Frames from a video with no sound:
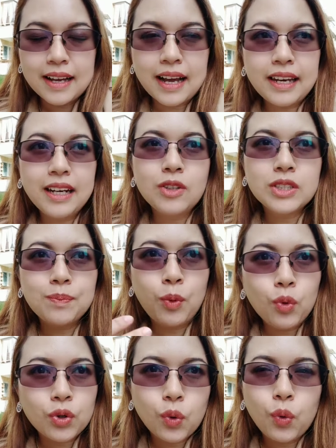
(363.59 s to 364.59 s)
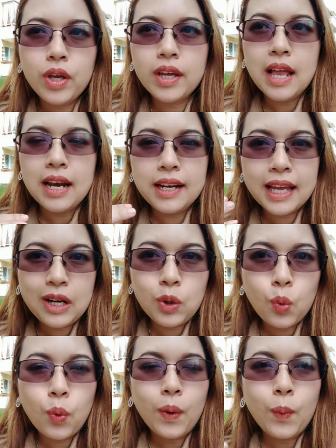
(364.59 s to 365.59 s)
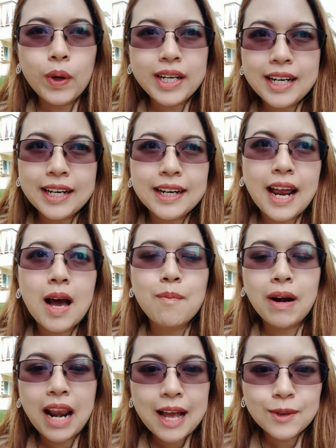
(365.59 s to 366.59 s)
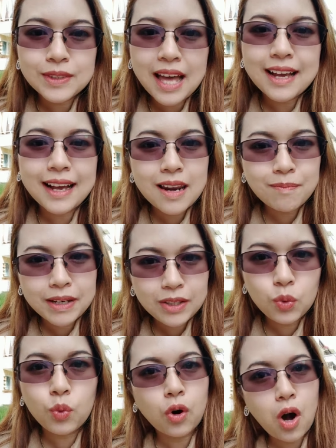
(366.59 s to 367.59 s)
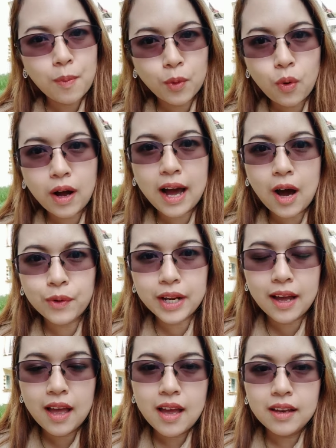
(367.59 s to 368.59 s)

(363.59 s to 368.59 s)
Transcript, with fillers: การที่เราจะพูดคุยเรียนรู้ว่าวัฒนธรรมไลฟ์สไตล์การเป็นอยู่ครอบครัวเขาเนี่ย